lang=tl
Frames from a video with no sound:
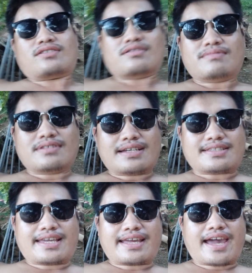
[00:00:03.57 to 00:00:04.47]
out muna
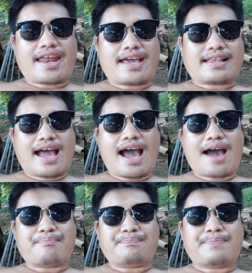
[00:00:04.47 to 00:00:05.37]
si Kenneth
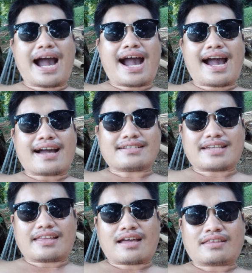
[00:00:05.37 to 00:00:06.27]
Abaha
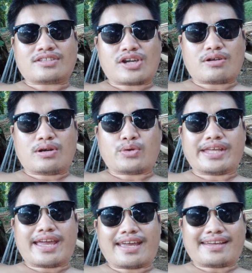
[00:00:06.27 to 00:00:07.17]
shout out Sir
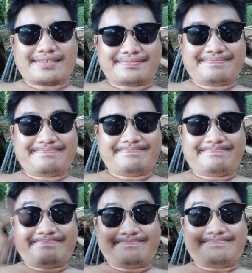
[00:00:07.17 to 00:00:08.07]
Rudy
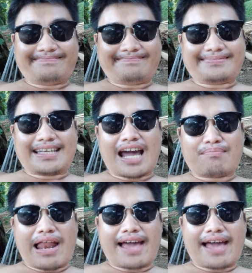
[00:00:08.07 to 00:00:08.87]
God